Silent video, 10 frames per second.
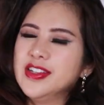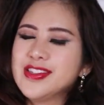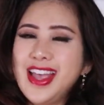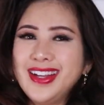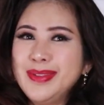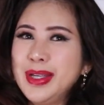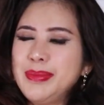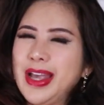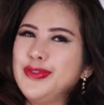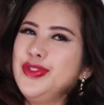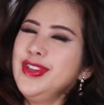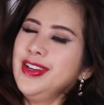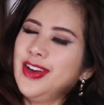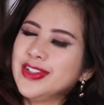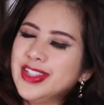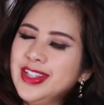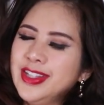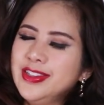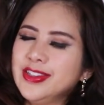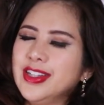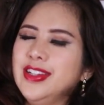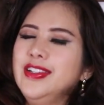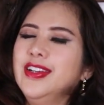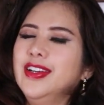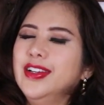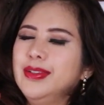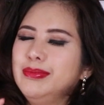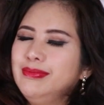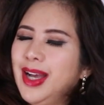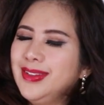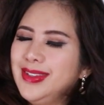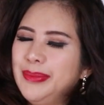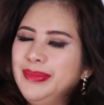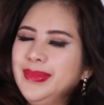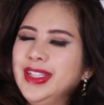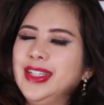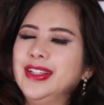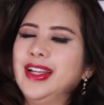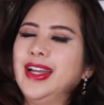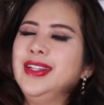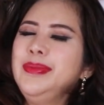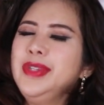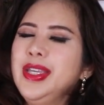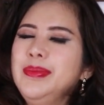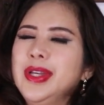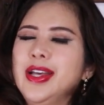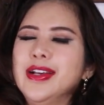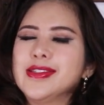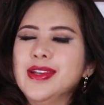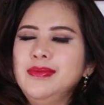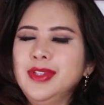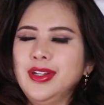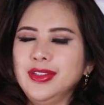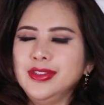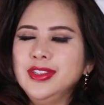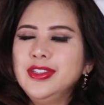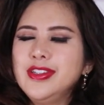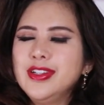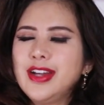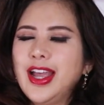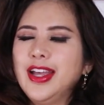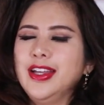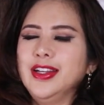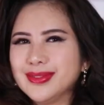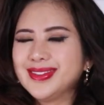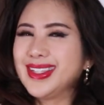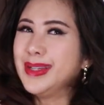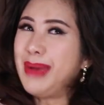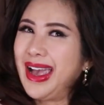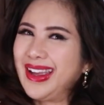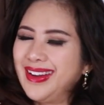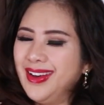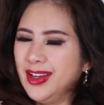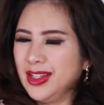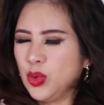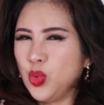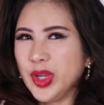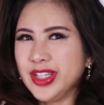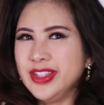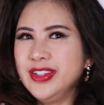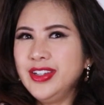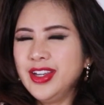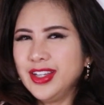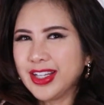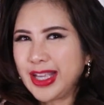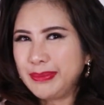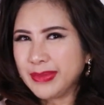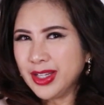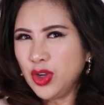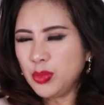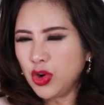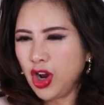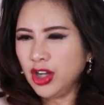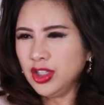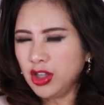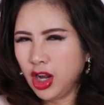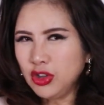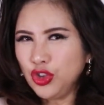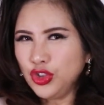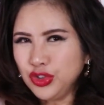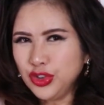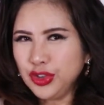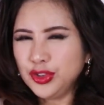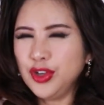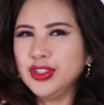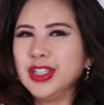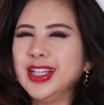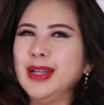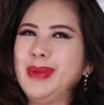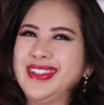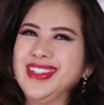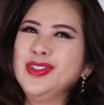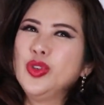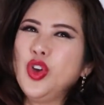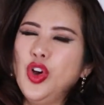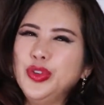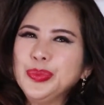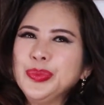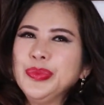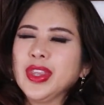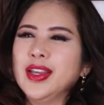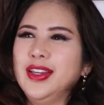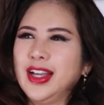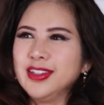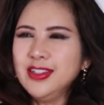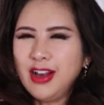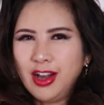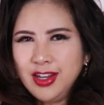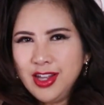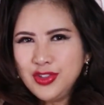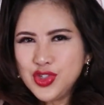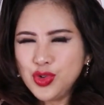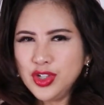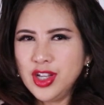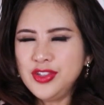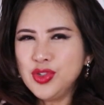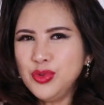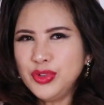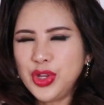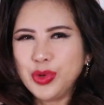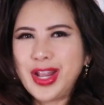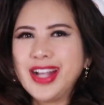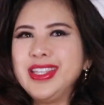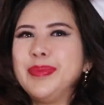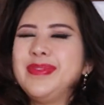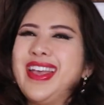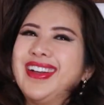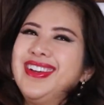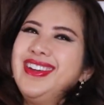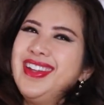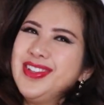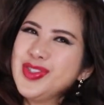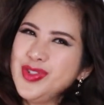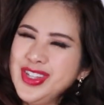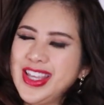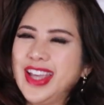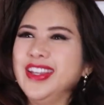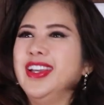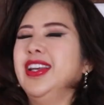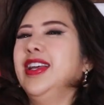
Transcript: sang lắm các bạn phu nhân ngồi trên ghế trường kỷ mắt nhắm nghiền lại liêm diêm xong rồi đưa chân ra thì cái bà đó là quỳ ở dưới là cầm cái đôi bộ gõ là gõ cốc cốc cốc cốc cốc lên cái lòng bàn chân của cô là cứ gõ lên xuống lên xuống đều đặn nhịp nhàng cứ lên xuống như vậy